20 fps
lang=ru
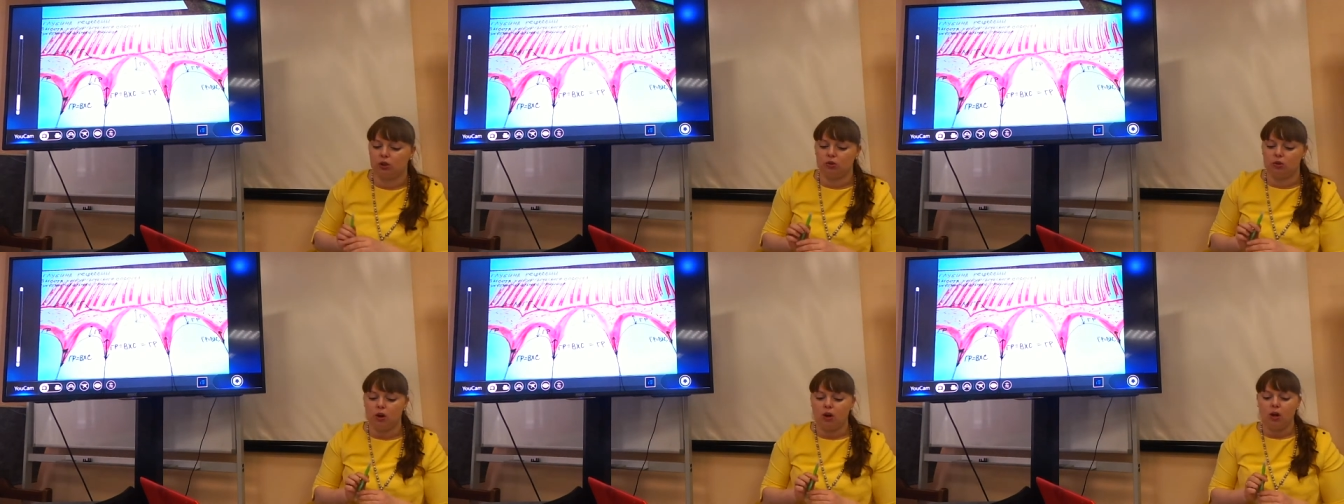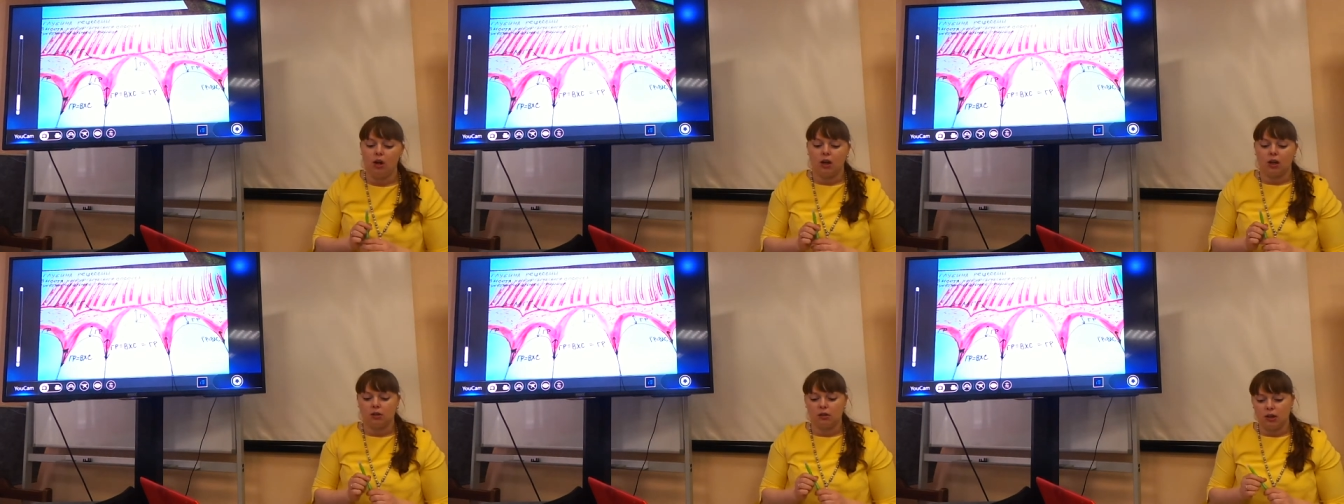но
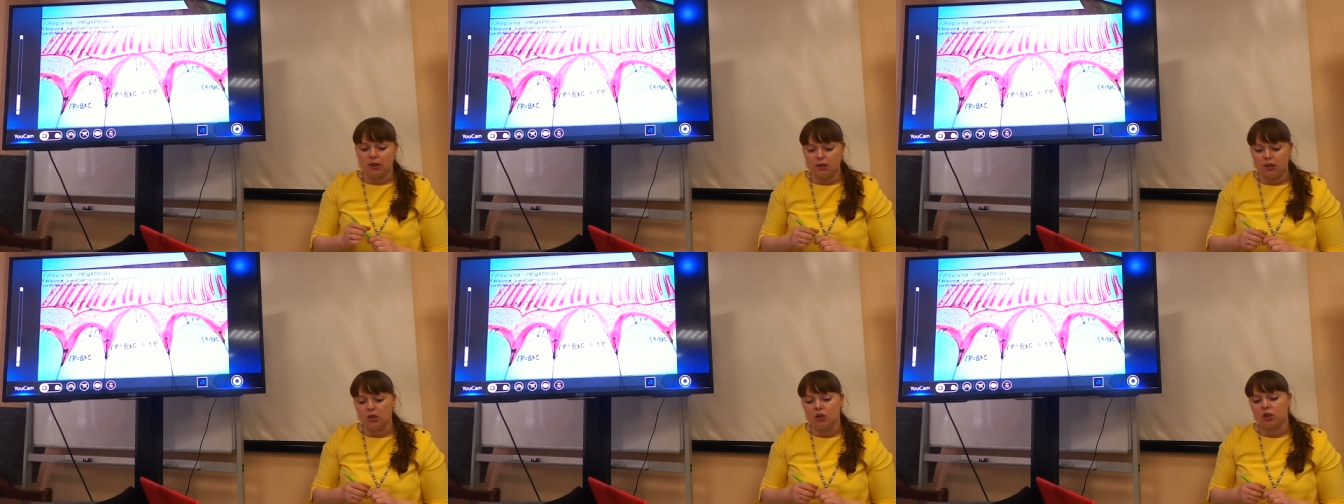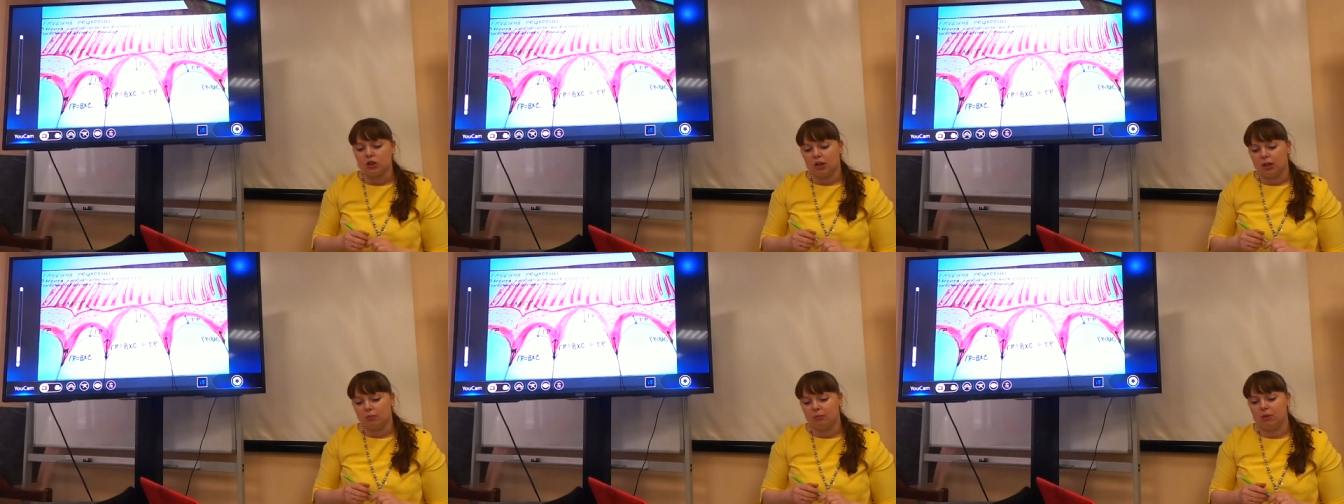
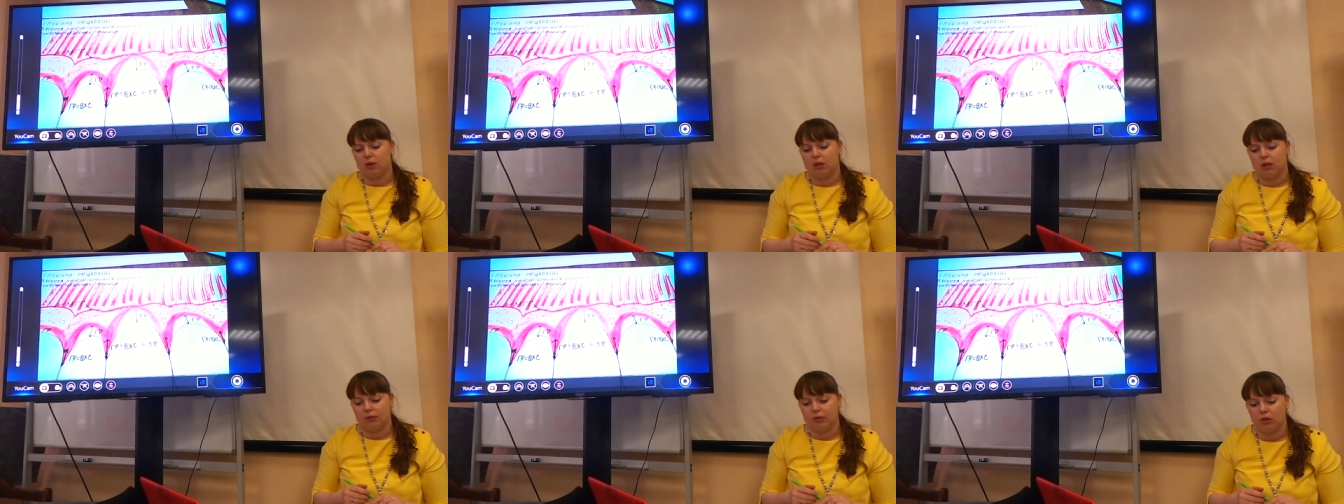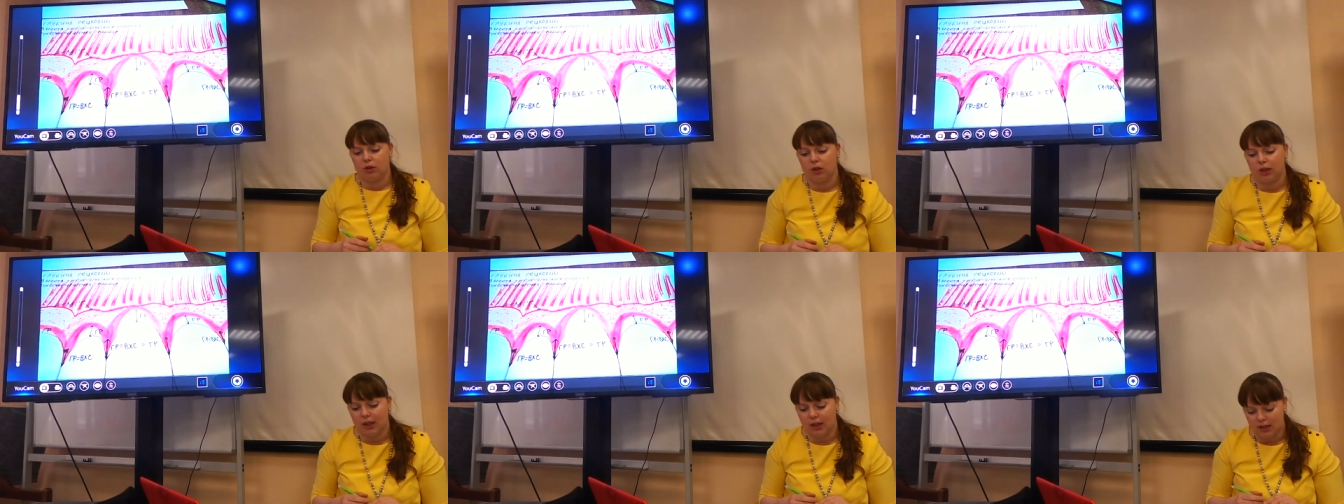классически мы
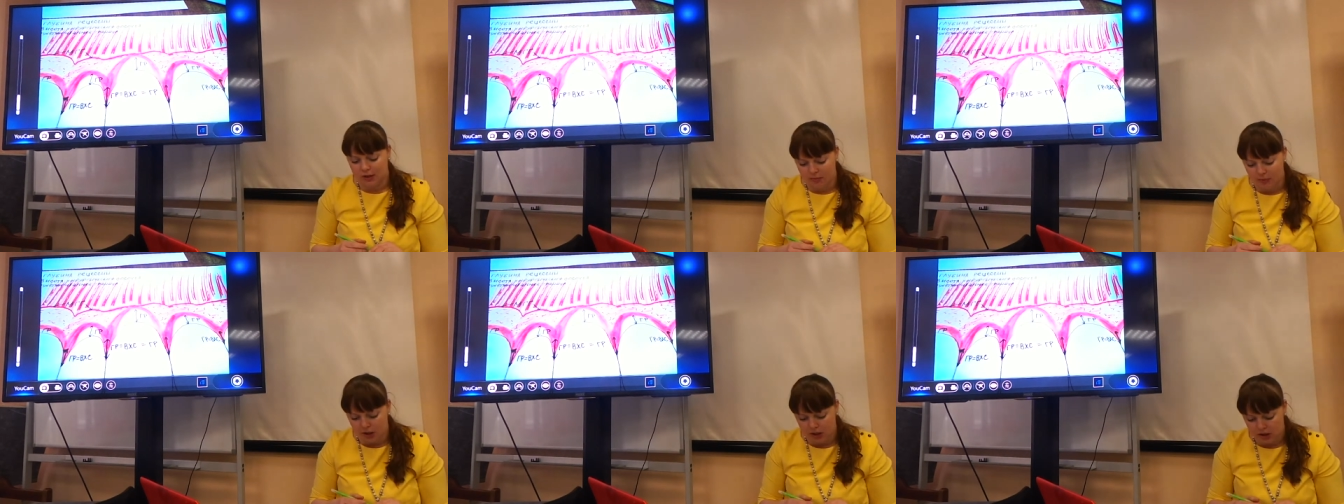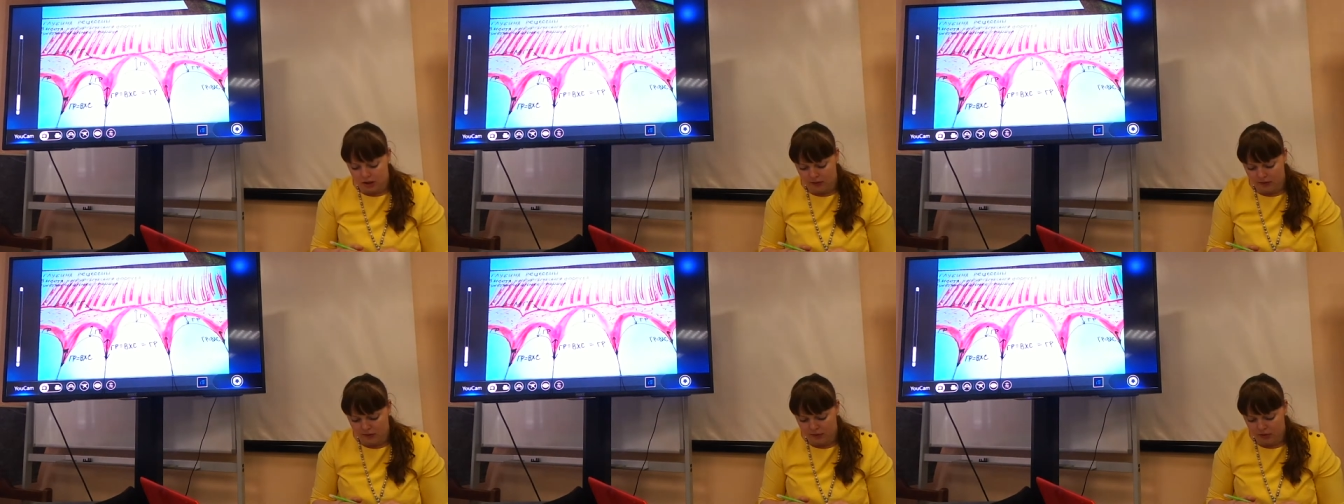сегодня
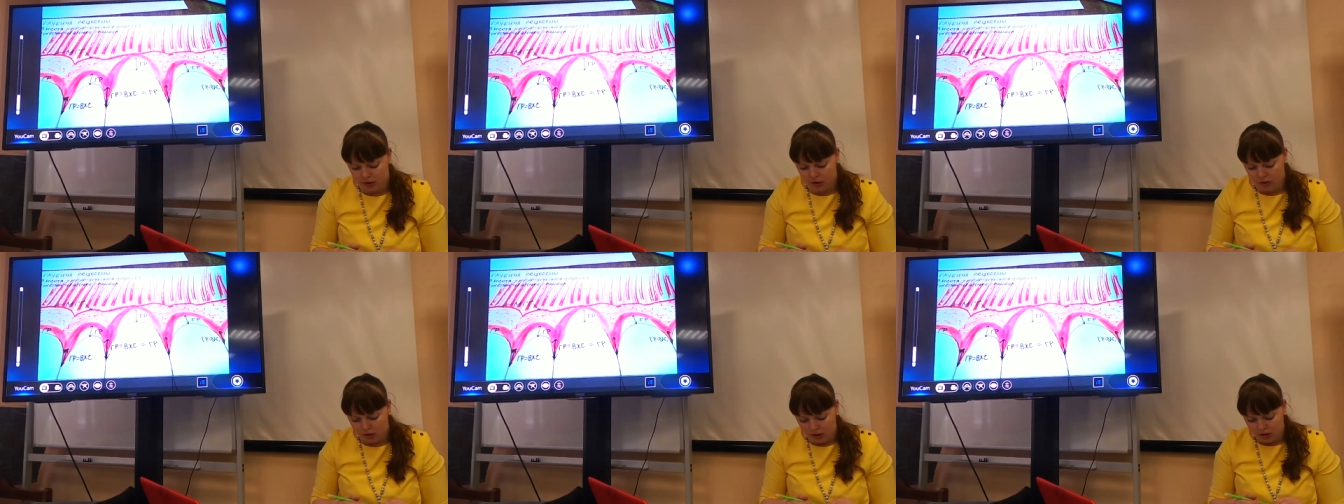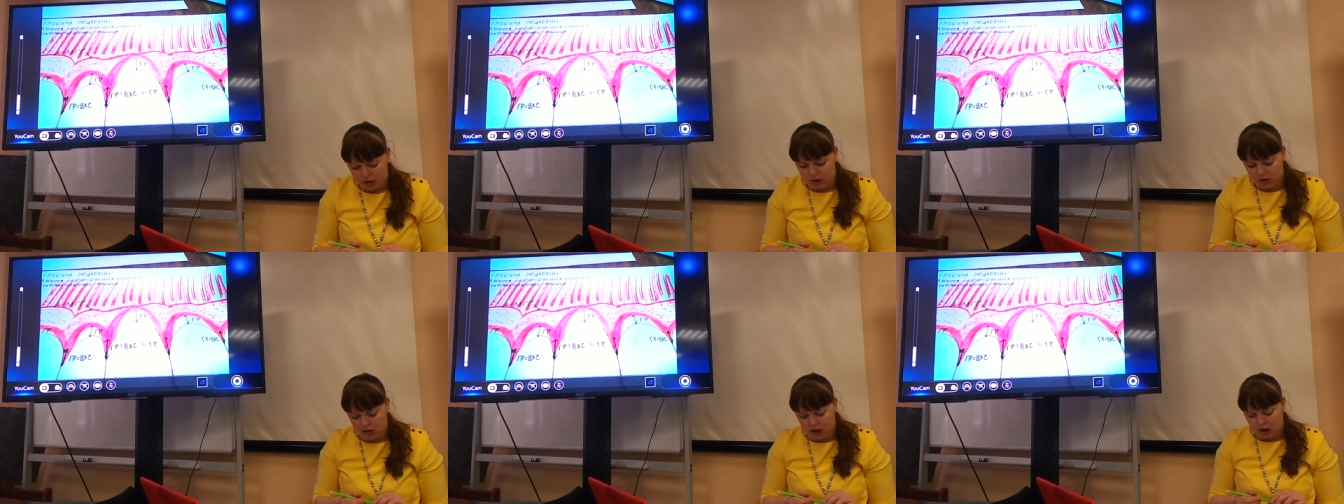рассматриваем
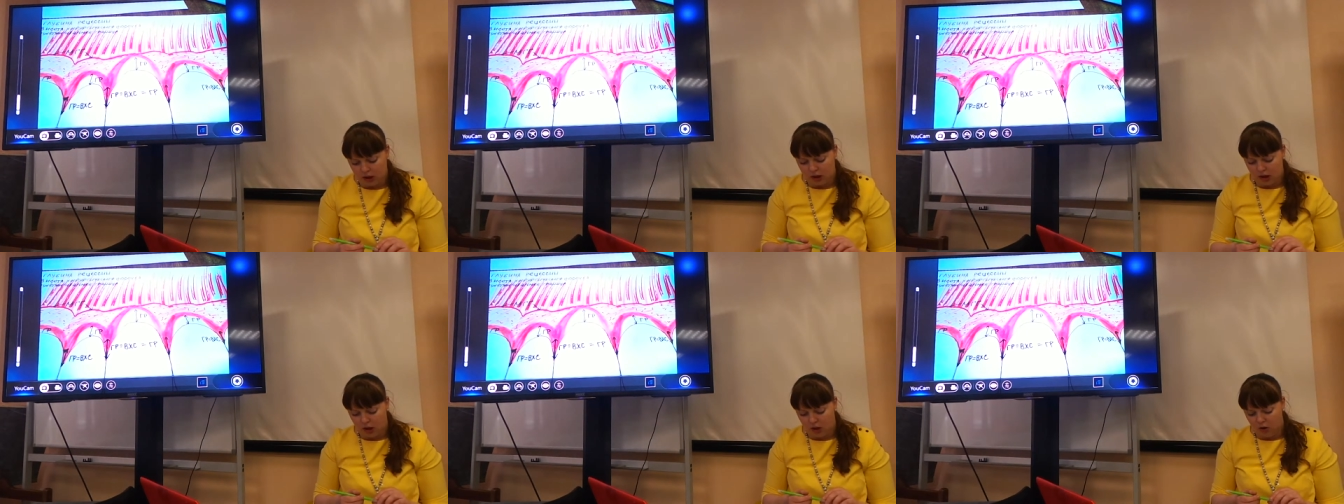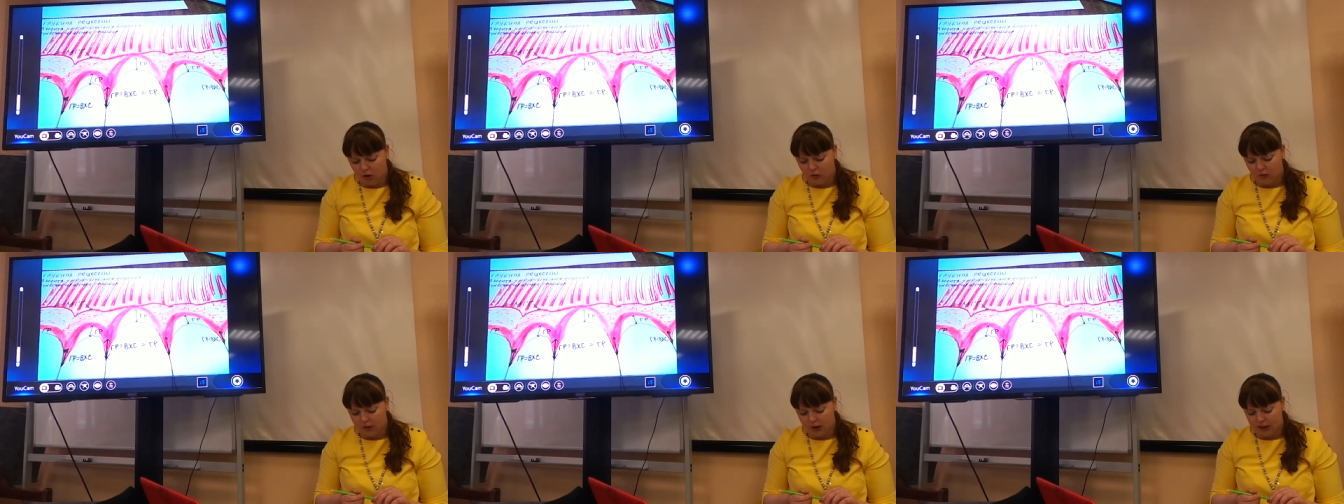ситуацию, когда
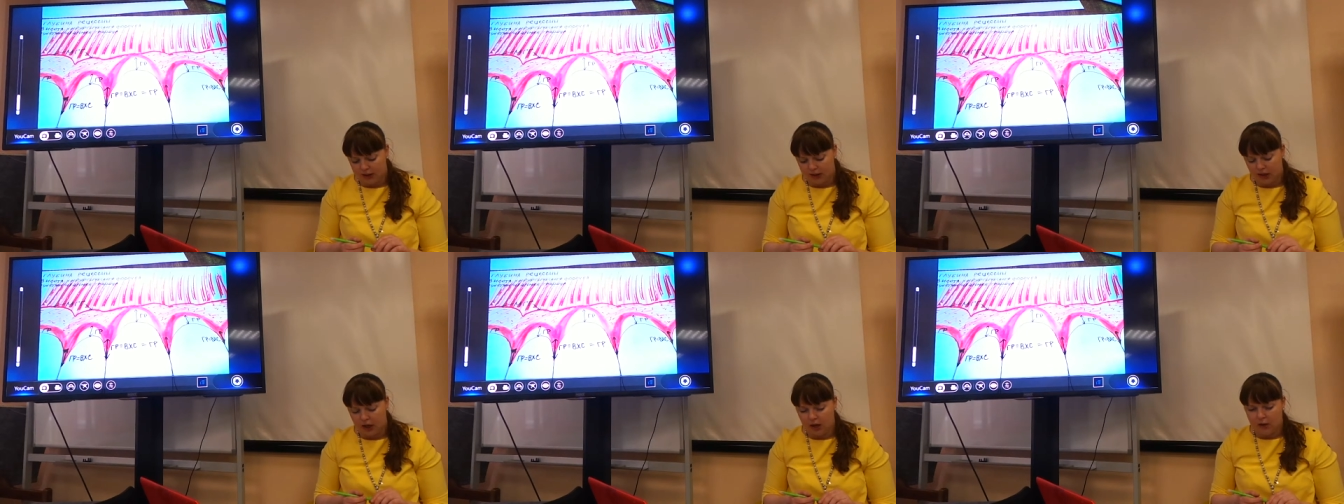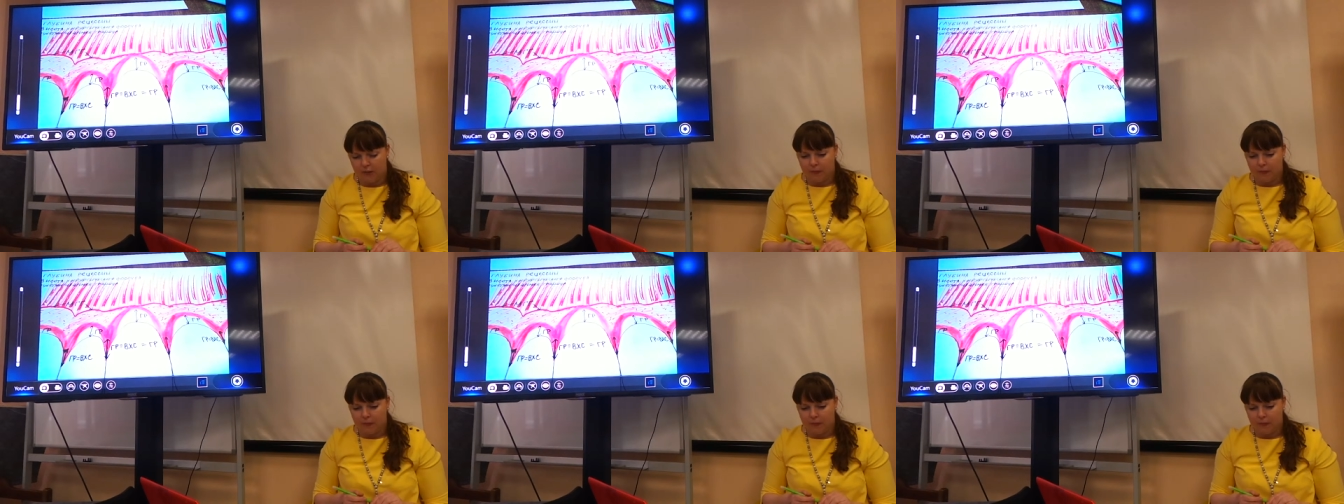у вас